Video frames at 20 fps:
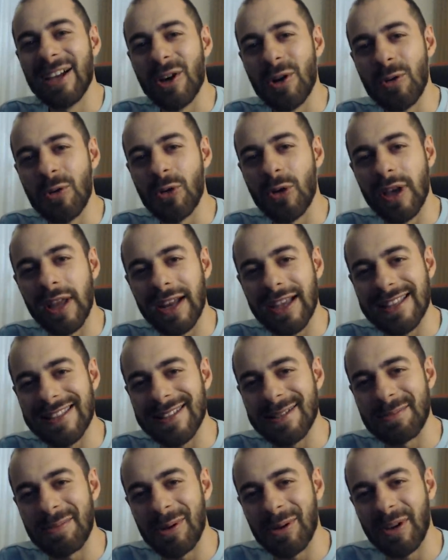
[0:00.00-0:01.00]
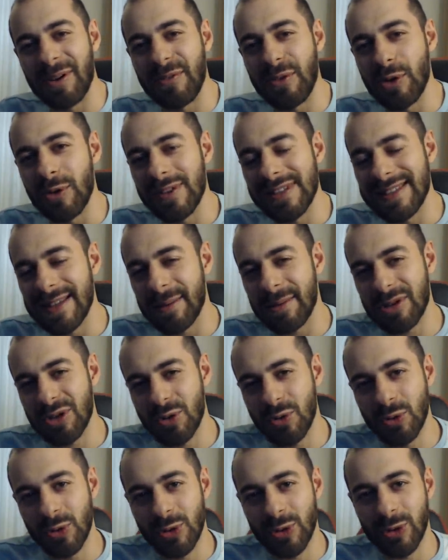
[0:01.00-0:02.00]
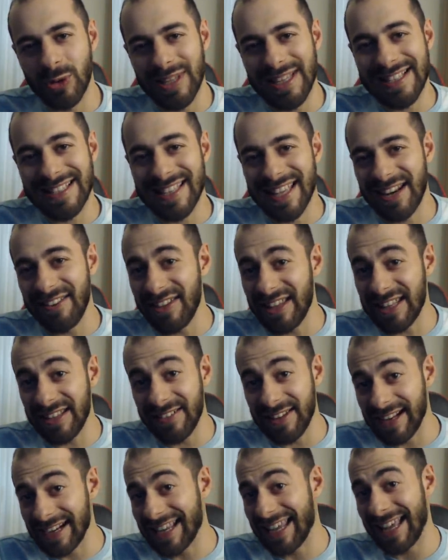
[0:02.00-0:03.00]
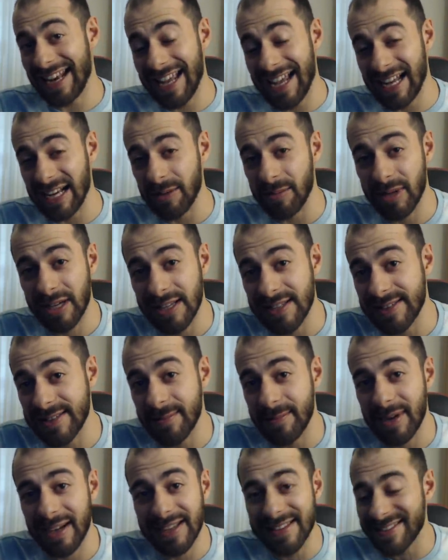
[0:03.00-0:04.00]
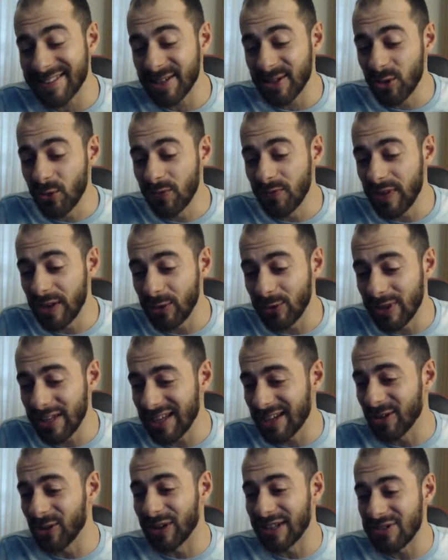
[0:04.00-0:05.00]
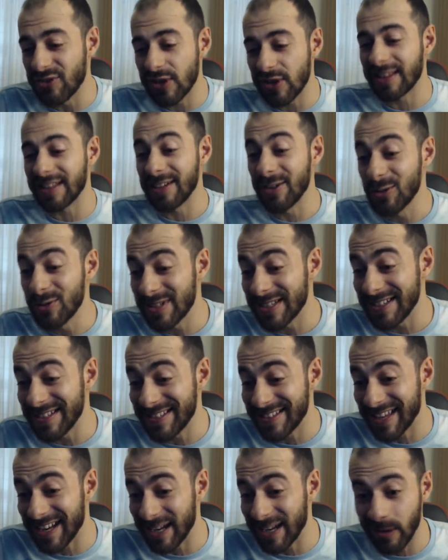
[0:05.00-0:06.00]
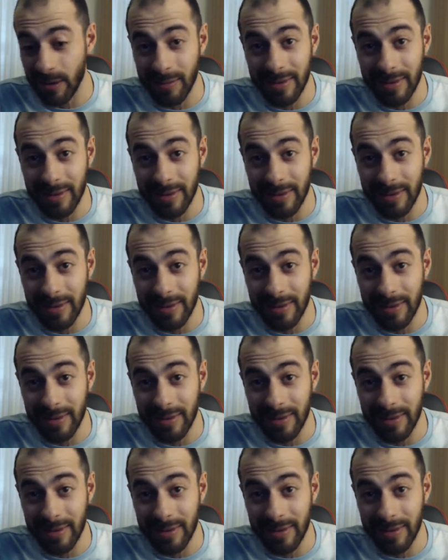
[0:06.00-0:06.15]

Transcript: Comunque ragazzi spero che il video vi sia piaciuto, iscrivetevi al canale perché sembra che se non ve lo dico la gente non si iscrive,